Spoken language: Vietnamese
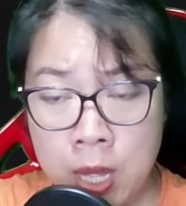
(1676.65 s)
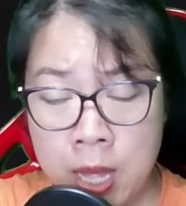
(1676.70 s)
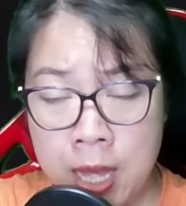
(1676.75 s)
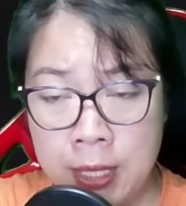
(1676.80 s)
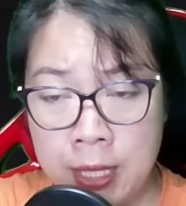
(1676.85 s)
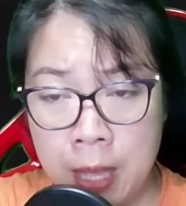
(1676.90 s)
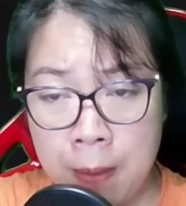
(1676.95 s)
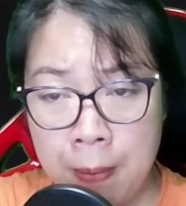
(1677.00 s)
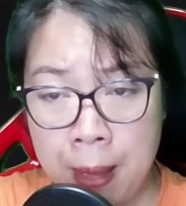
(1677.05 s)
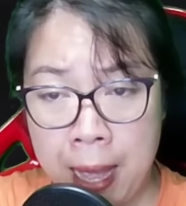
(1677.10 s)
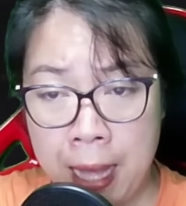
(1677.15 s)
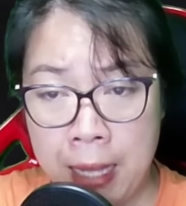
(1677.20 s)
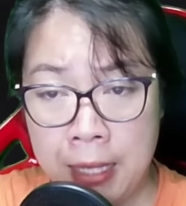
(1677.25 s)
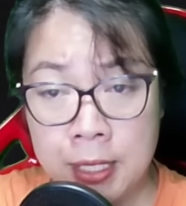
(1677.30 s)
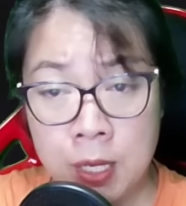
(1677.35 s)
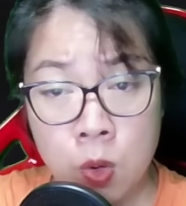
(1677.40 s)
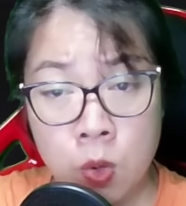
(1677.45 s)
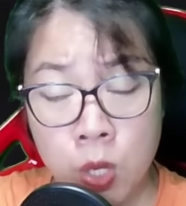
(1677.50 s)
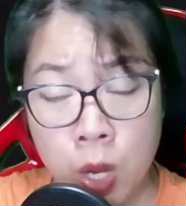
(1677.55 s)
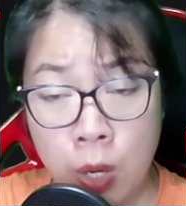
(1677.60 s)
Thế mà
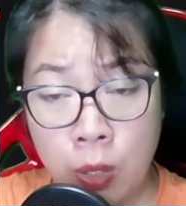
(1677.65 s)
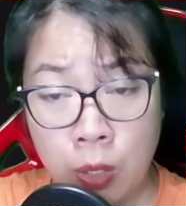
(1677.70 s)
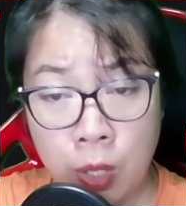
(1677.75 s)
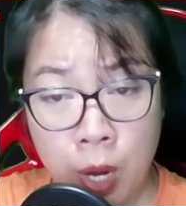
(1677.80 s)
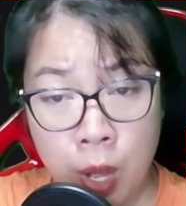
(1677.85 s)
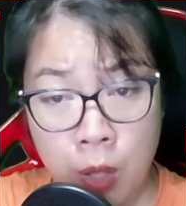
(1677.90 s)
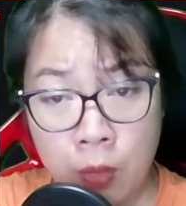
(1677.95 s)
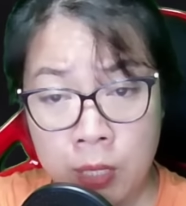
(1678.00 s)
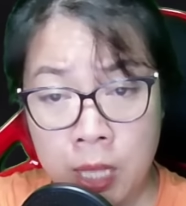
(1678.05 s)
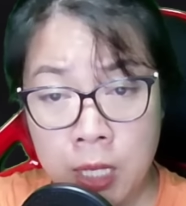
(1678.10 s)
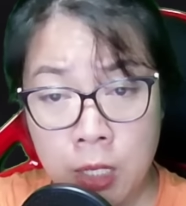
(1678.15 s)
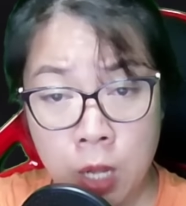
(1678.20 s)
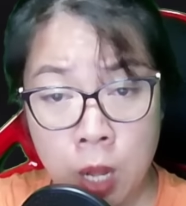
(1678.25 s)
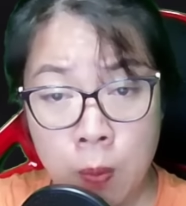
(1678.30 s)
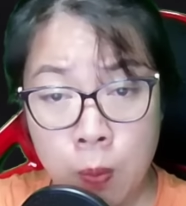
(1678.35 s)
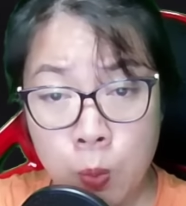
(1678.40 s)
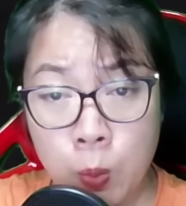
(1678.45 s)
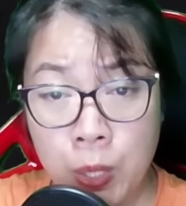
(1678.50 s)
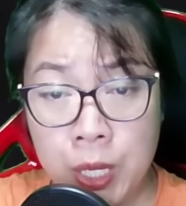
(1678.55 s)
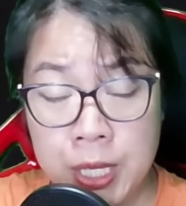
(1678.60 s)
cháu còn lo tích
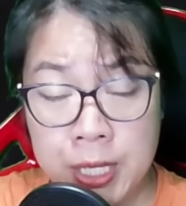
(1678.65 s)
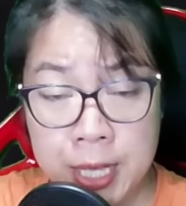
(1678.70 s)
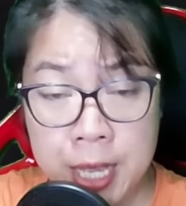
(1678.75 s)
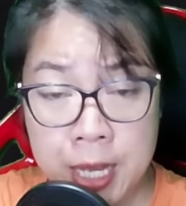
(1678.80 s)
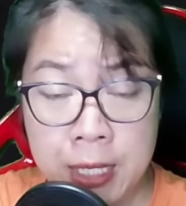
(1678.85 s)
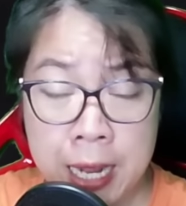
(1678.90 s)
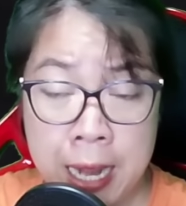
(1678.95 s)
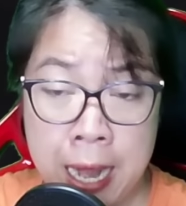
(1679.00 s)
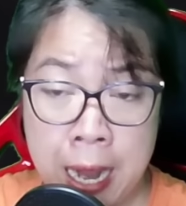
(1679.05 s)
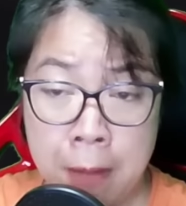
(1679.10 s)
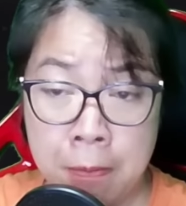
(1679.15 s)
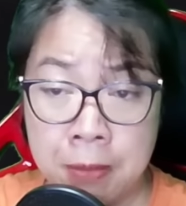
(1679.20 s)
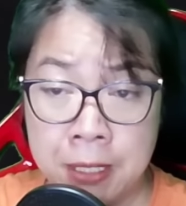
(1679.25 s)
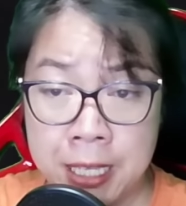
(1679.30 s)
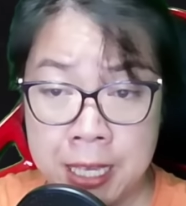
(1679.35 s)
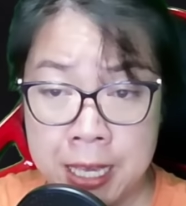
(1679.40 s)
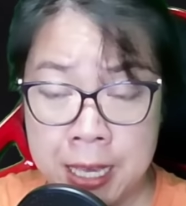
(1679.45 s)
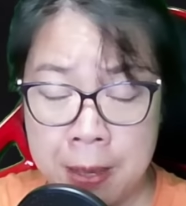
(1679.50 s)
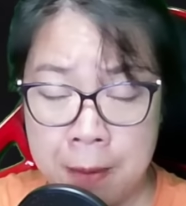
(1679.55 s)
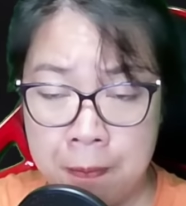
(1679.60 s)
góp quỹ riêng để làm
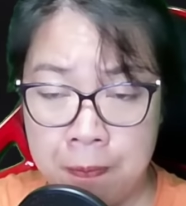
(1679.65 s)
gì?